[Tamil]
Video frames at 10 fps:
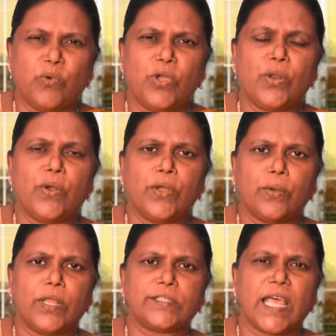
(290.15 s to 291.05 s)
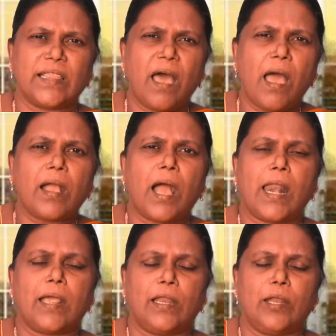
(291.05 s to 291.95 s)
உயிரோடு கூட சதா
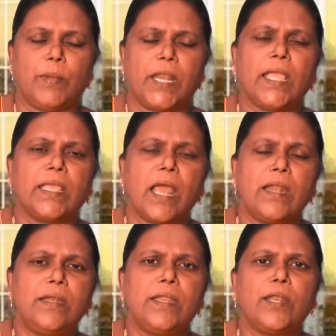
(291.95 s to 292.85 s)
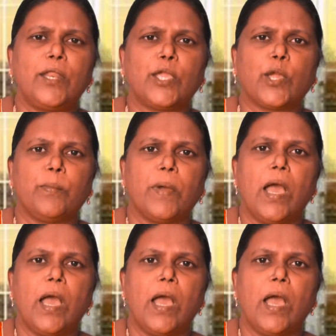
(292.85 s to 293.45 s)
காலங்களிலும் என்றால் என்னென்றைக்கும்